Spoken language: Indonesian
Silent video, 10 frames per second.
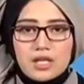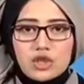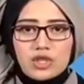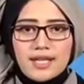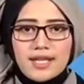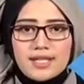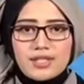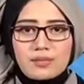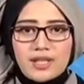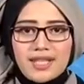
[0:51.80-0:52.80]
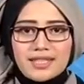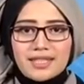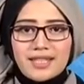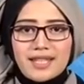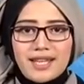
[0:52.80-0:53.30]
Saudara, sembilan
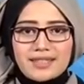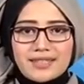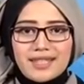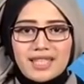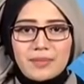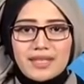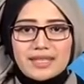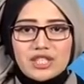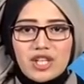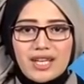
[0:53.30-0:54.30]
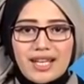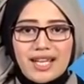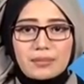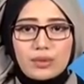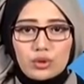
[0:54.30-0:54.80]
kendaraan terlibat
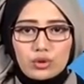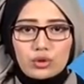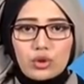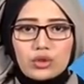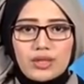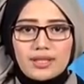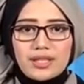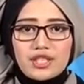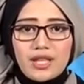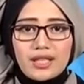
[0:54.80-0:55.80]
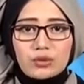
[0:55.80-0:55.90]
kecelakaan beruntun di jalan